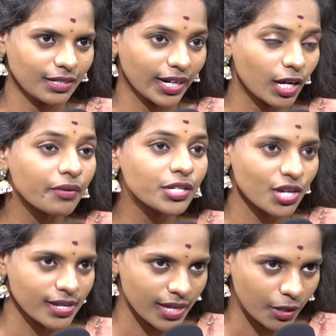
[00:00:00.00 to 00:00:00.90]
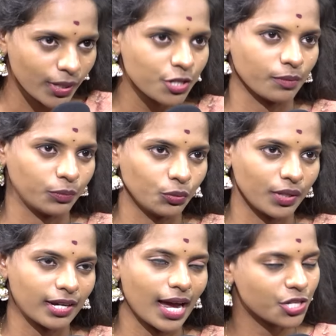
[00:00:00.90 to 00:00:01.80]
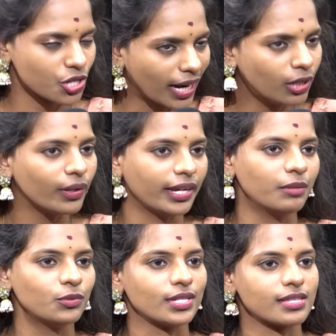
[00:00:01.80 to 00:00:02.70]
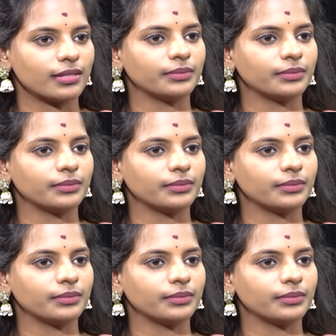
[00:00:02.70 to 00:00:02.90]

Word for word: రికవరీ చేశారు అని చెప్తూ ఉన్నారు ఆ చాట్లో ఏముంది సార్